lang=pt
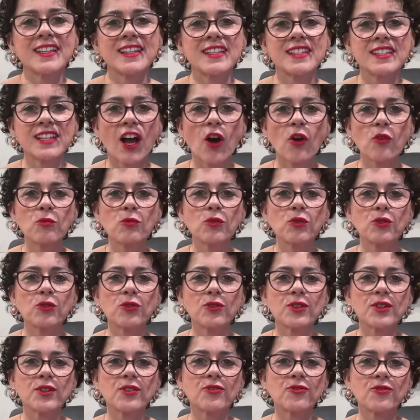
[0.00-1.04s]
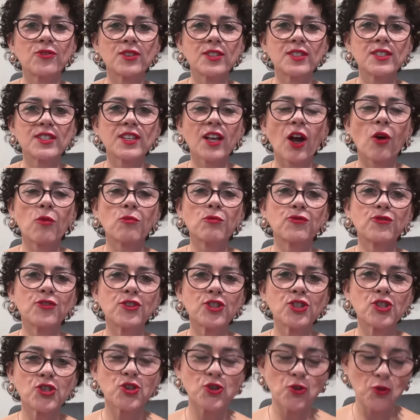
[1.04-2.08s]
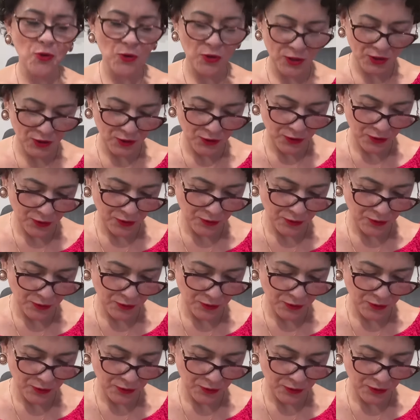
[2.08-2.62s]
Salmo, Salmo 28